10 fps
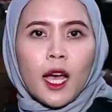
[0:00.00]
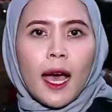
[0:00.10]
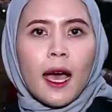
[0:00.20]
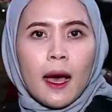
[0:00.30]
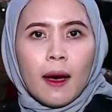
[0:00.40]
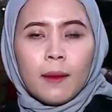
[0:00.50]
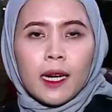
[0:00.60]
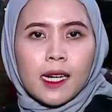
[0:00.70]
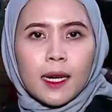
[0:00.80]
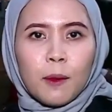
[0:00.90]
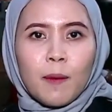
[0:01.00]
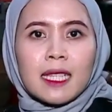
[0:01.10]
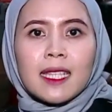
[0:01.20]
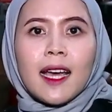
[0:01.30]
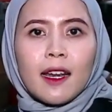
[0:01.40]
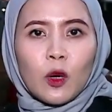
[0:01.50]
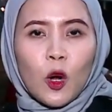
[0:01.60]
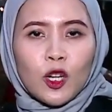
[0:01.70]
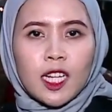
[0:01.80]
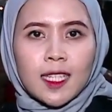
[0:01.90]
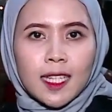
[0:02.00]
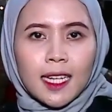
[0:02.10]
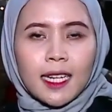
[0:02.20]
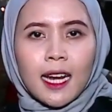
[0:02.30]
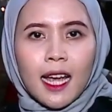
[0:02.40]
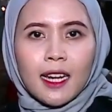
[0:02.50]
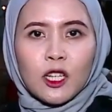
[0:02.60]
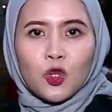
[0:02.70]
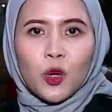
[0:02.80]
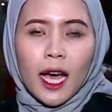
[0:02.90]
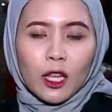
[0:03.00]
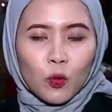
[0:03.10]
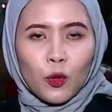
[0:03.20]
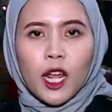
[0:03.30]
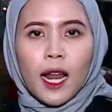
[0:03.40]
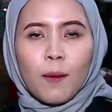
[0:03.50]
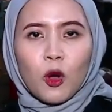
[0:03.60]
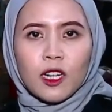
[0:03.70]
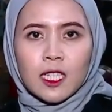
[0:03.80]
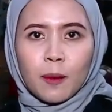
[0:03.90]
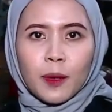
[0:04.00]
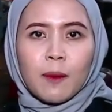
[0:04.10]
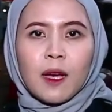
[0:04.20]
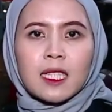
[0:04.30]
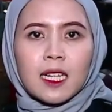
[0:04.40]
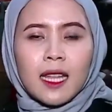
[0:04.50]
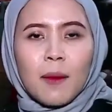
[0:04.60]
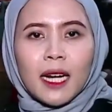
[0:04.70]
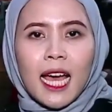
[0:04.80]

juga Eh, memastikan kondisi kendaraan dan juga tubuh dalam kondisi prima serta